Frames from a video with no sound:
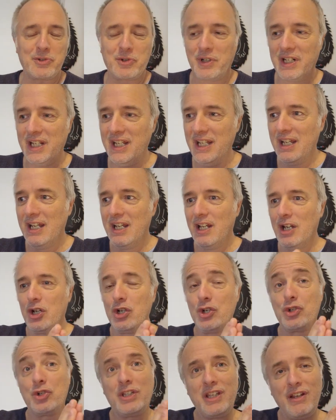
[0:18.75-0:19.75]
se connaît.
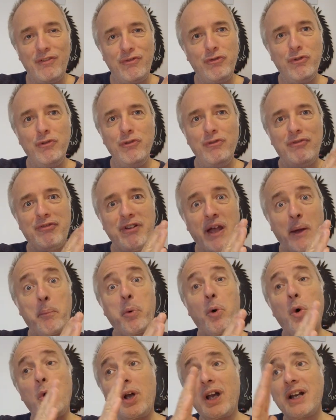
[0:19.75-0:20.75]
Je t'ai vu faire
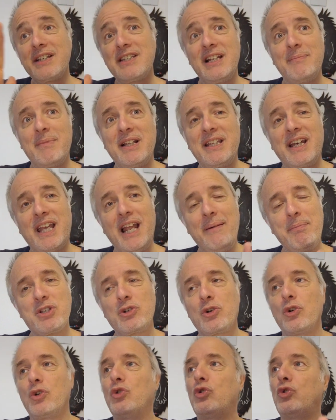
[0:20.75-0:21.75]
progresser le matériel
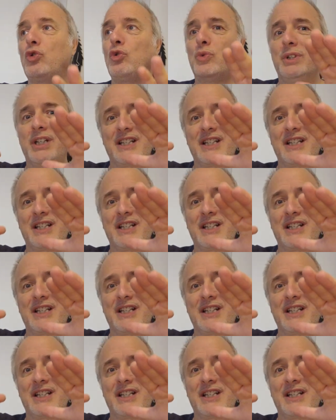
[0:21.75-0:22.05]
parce que tous